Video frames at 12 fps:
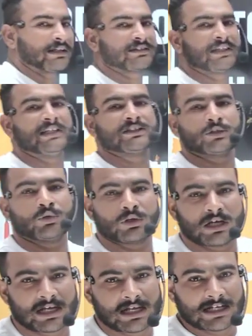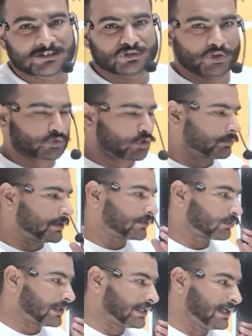सिलेक्शन होगा जो
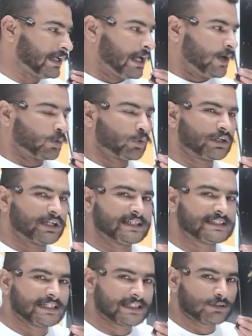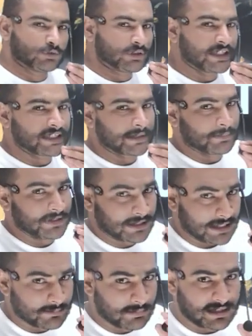एनरोलमेंट वाले हैं और उनकी रिजल्ट की जो डेटें भी
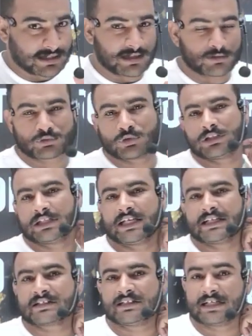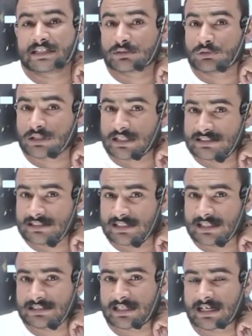कई बार अनाउंस हुई थी कि इस डेट तक उनका रिजल्ट
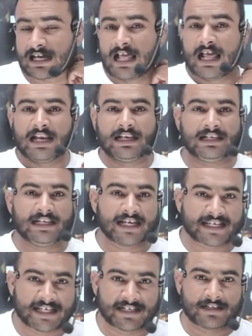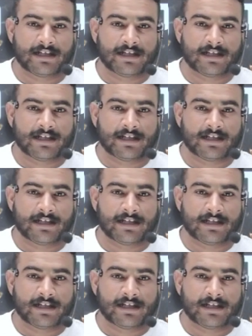आ जाएगा लेकिन